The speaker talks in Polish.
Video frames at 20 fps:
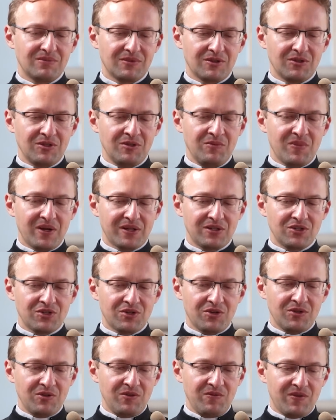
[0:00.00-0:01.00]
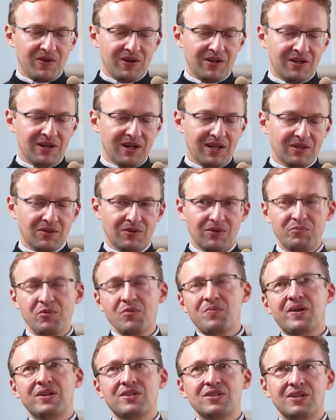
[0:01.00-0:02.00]
To Im bardziej szkodliwa gra, to
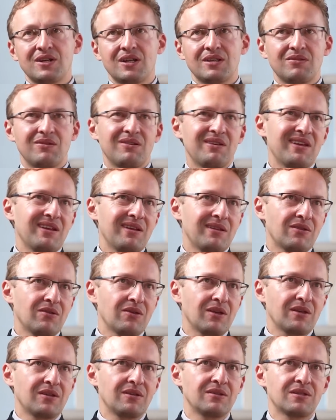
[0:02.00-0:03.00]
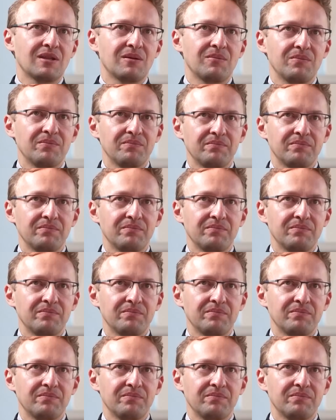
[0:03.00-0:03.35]
popatrzy na to, e, to jakieś tam.